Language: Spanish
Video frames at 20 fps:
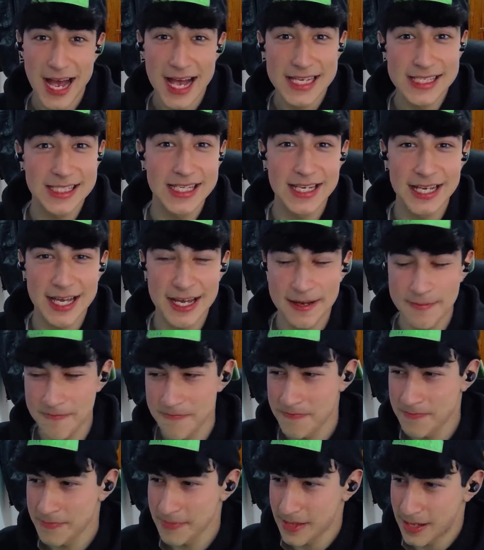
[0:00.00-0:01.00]
Así que,
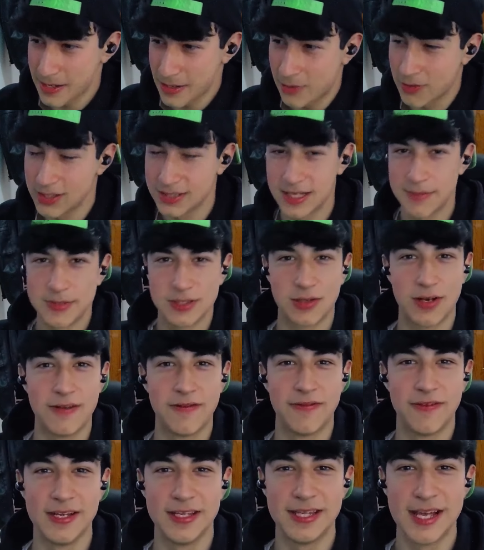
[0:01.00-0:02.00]
con esta pistola
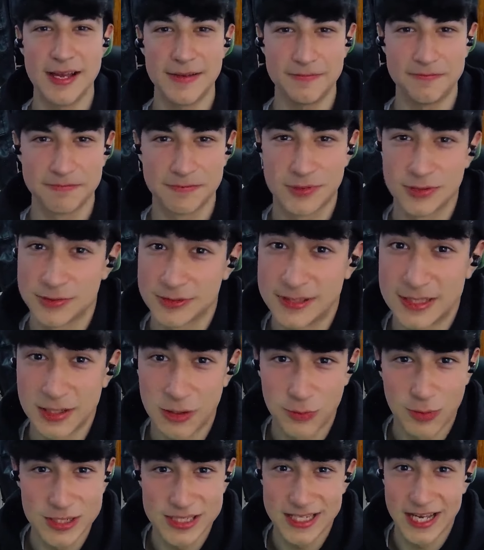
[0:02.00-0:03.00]
infinita, pues
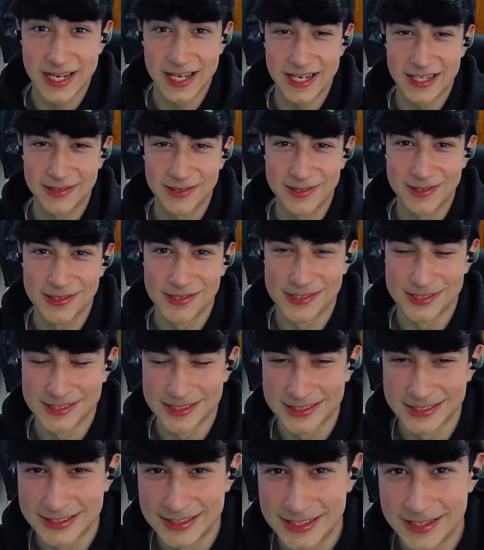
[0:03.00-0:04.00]
te lo puedes cargar a todos.
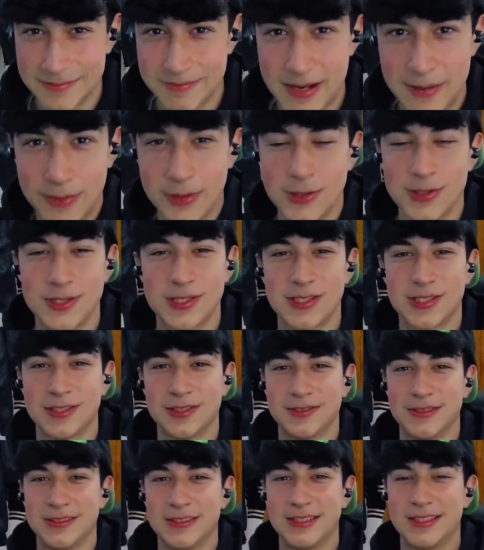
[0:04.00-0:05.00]
Papus.